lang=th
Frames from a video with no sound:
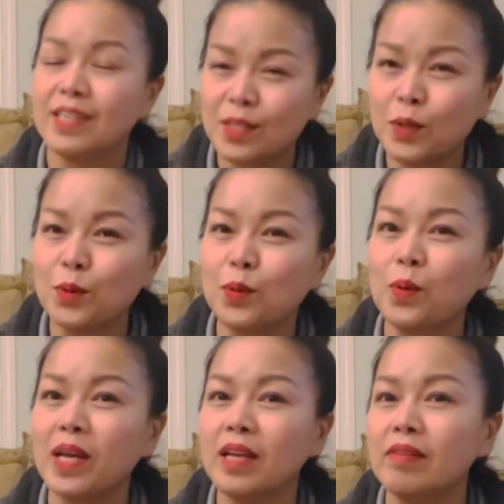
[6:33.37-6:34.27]
ดูด้ว
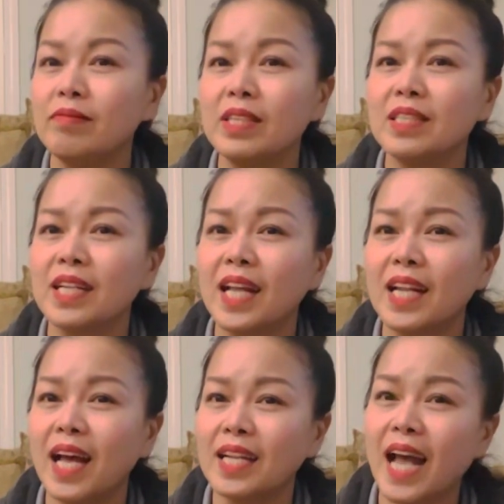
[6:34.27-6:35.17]
ยวิจาร
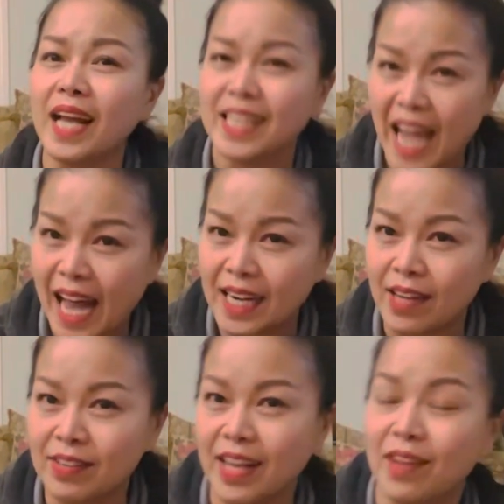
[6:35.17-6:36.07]
ณญาณแล้ว
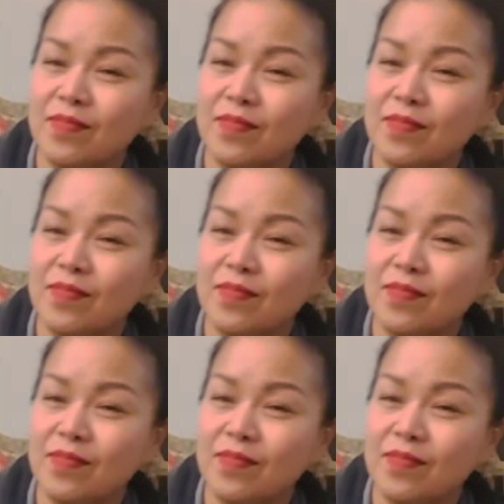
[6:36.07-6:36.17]
เนี่ย